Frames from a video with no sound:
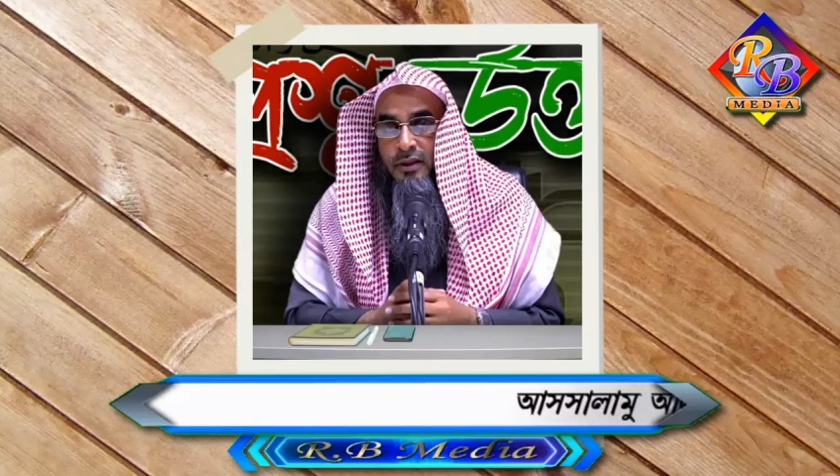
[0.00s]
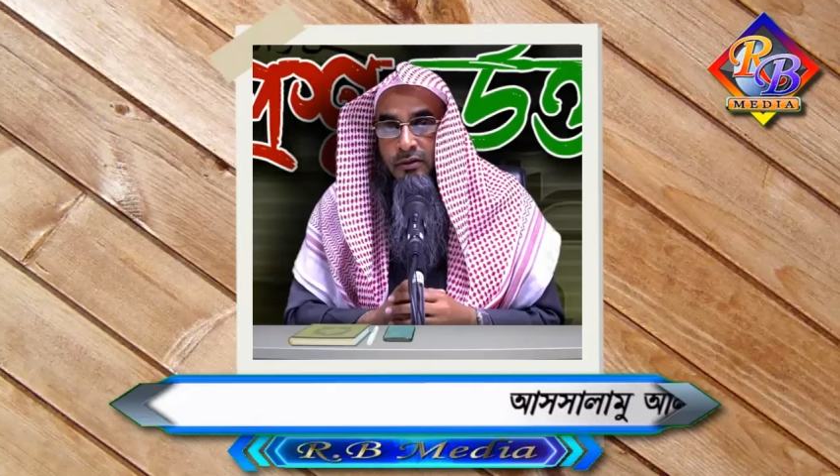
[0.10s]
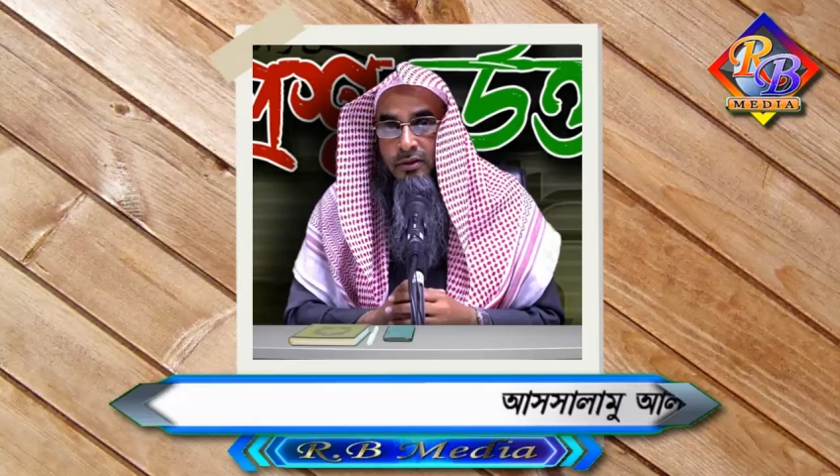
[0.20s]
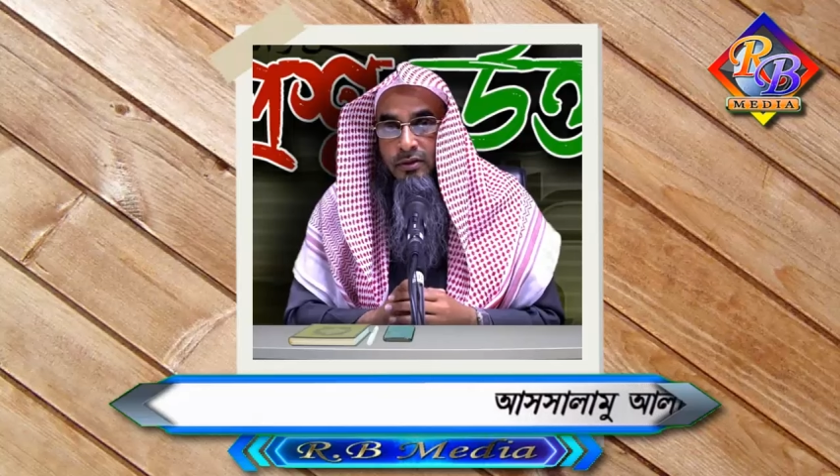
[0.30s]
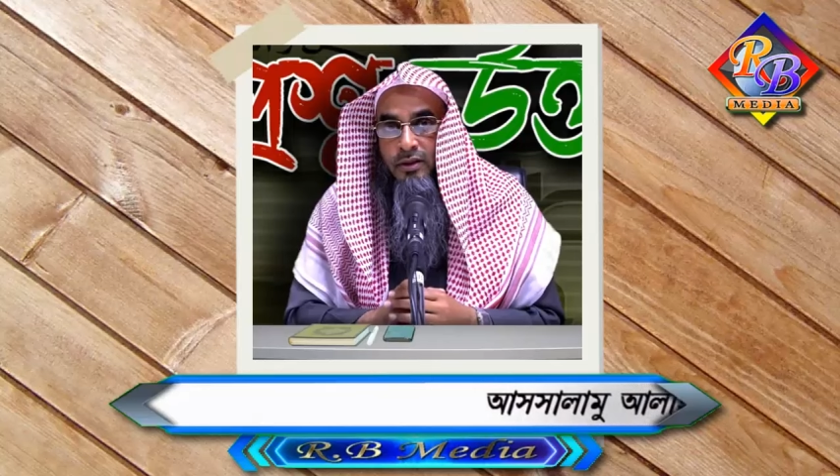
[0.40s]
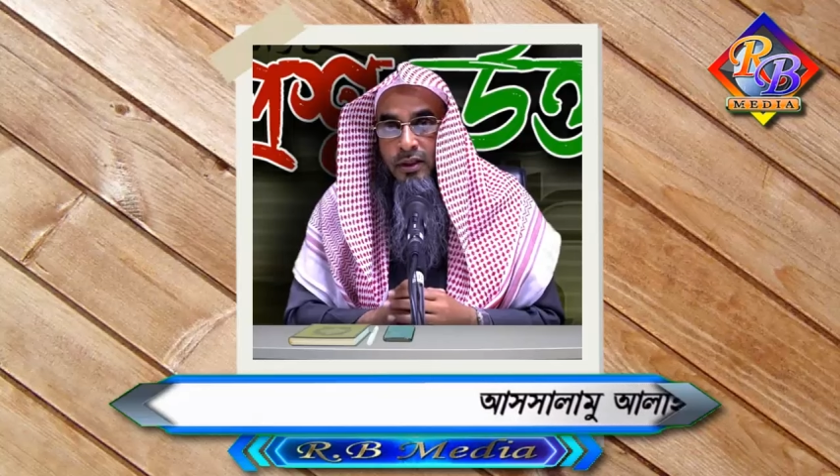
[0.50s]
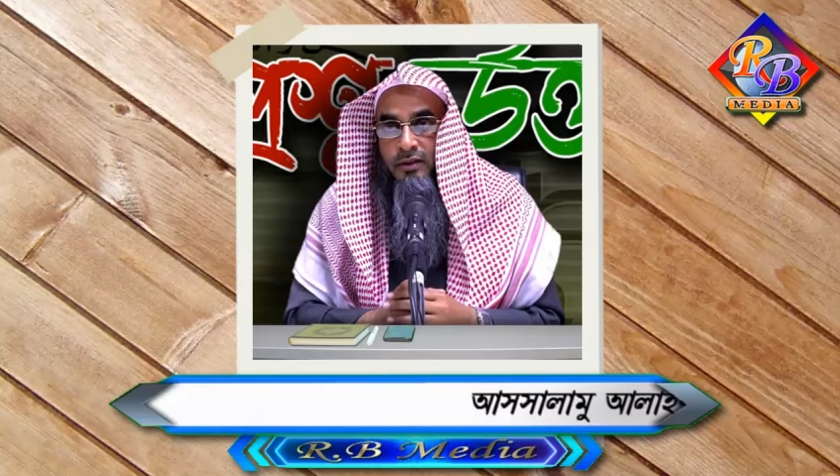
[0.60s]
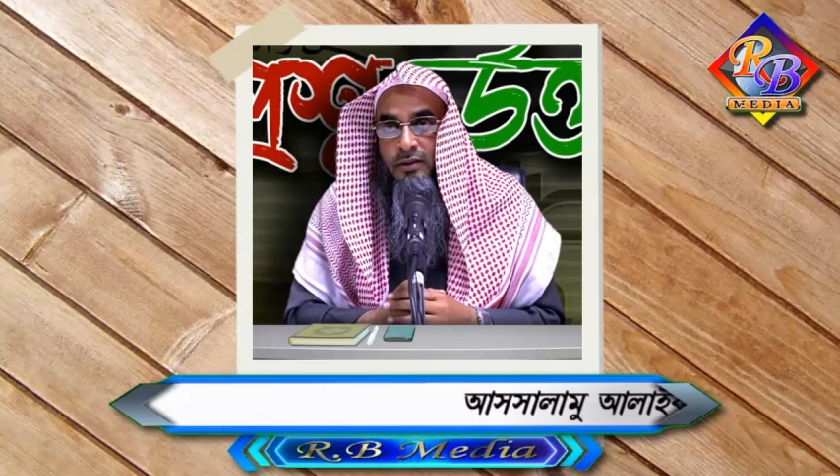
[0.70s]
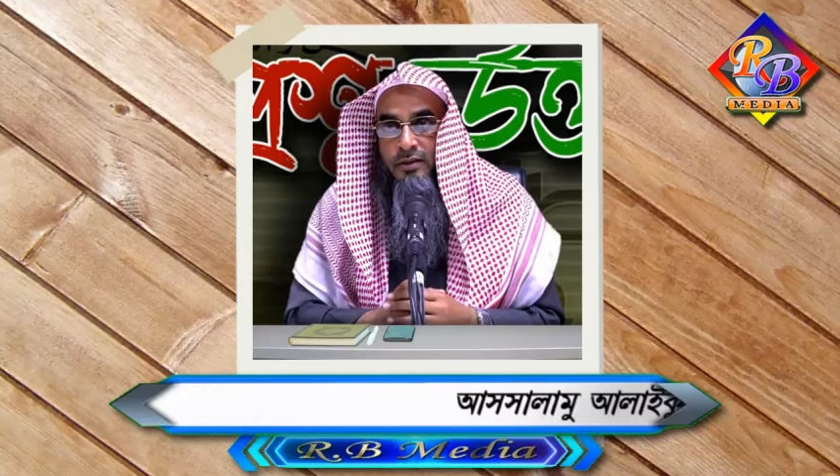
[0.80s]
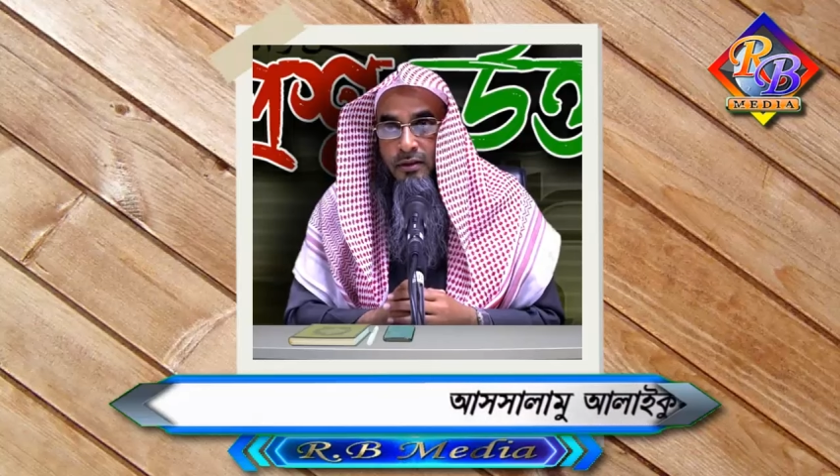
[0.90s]
এগুলি সেই
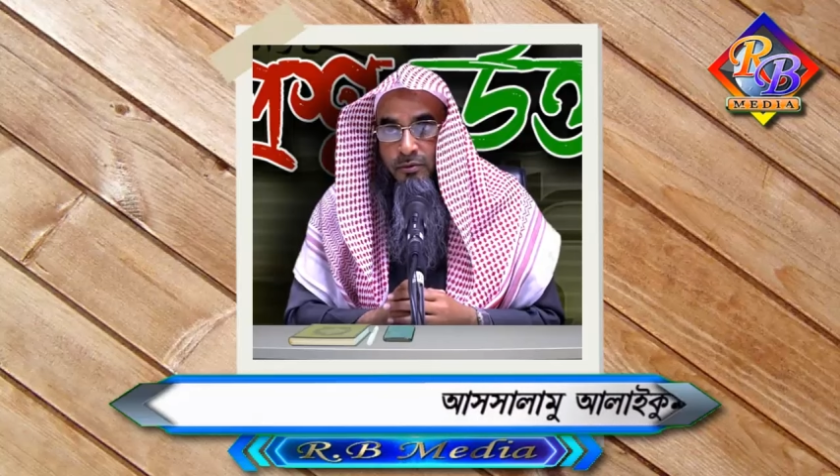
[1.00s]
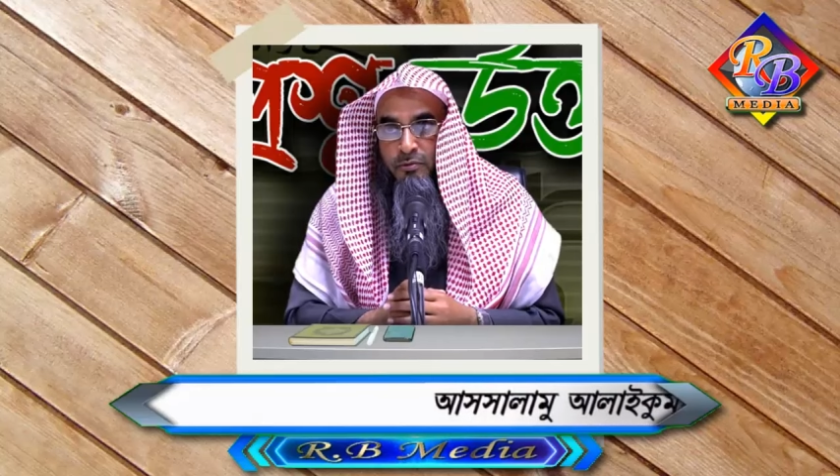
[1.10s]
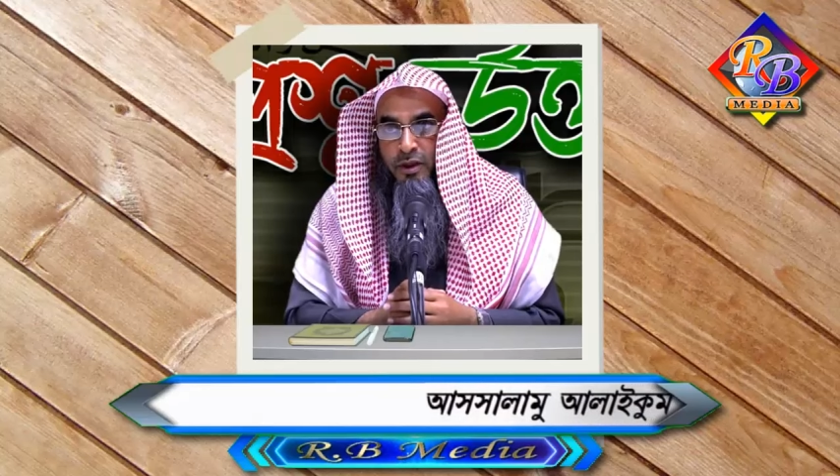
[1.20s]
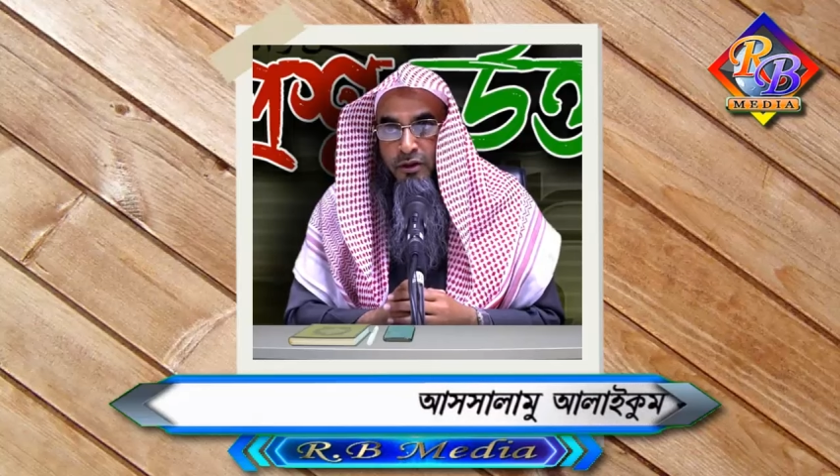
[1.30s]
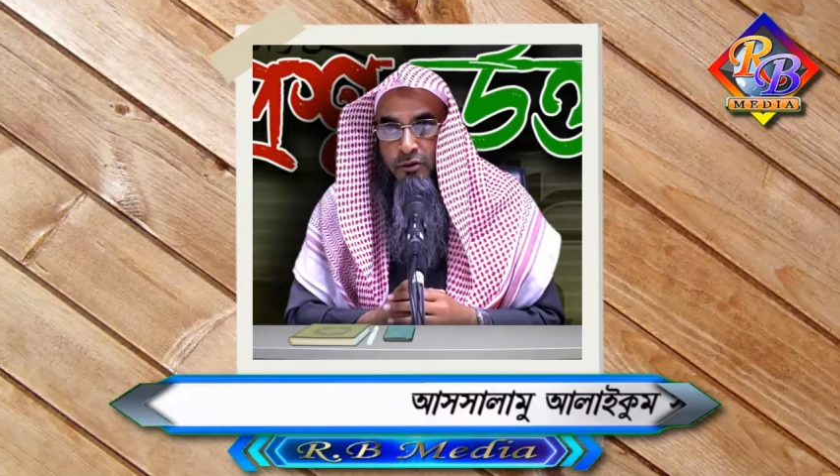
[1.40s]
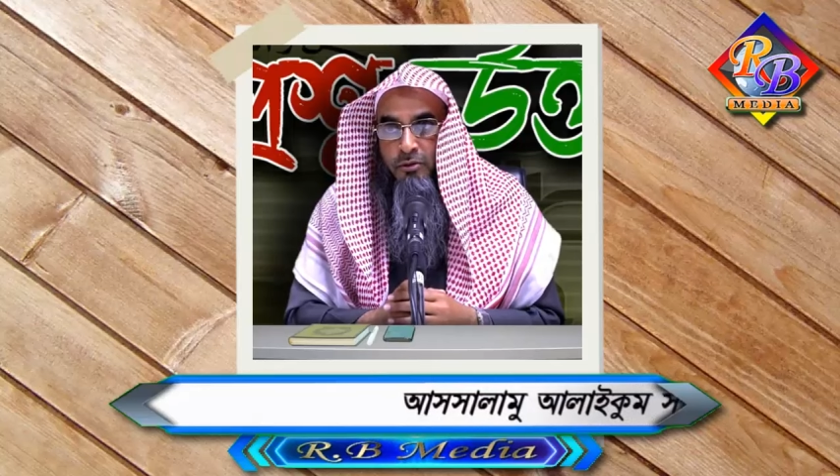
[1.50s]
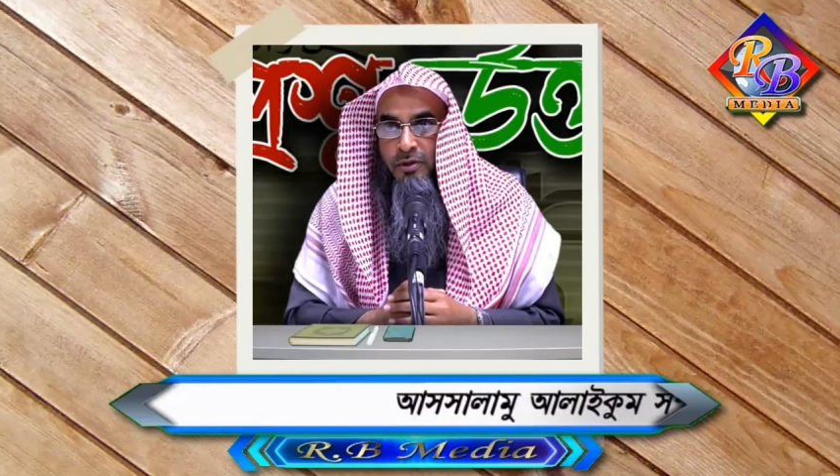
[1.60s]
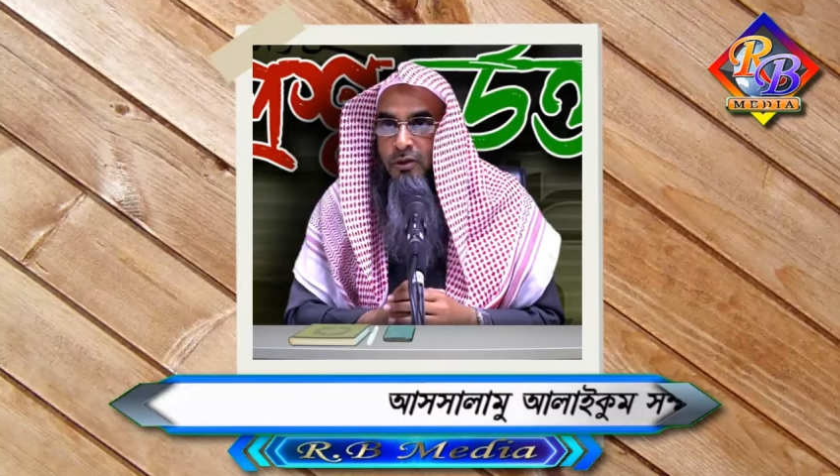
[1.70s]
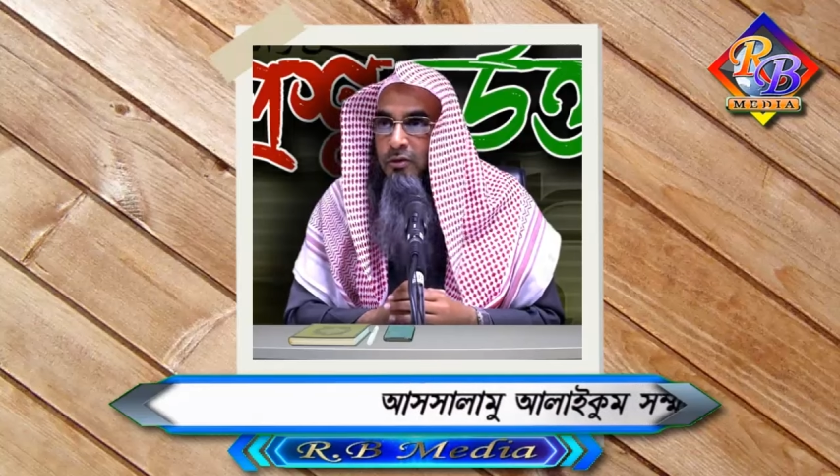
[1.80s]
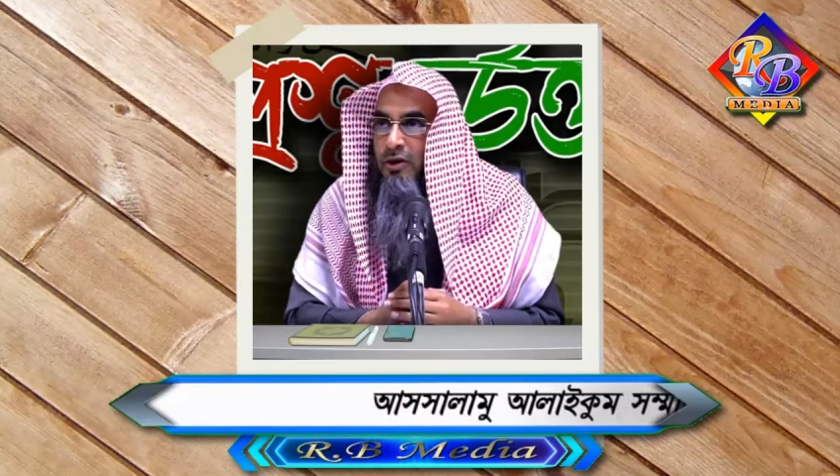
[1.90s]
হাদিস দ্বারা প্রমাণিত তবে
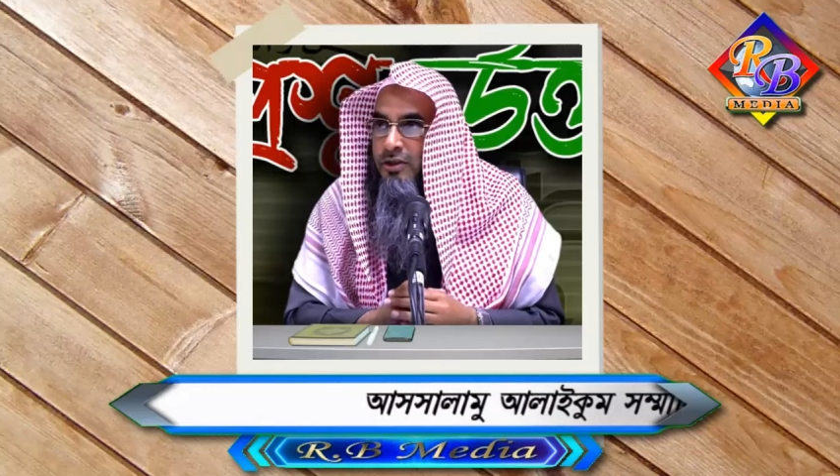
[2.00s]
এগুলি